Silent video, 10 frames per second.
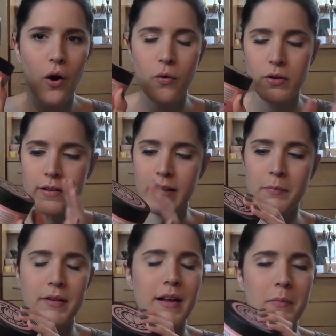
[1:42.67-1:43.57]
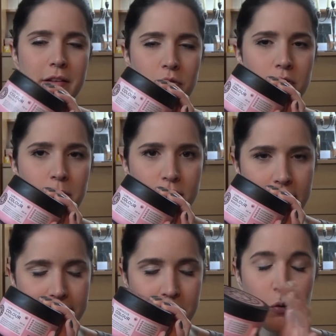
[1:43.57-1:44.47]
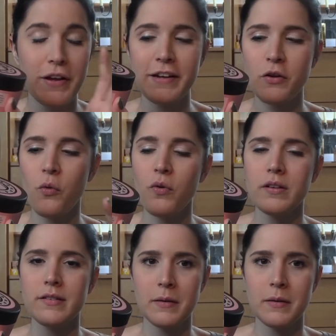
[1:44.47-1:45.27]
Und ich habe sie damals in uns Projekt geholt,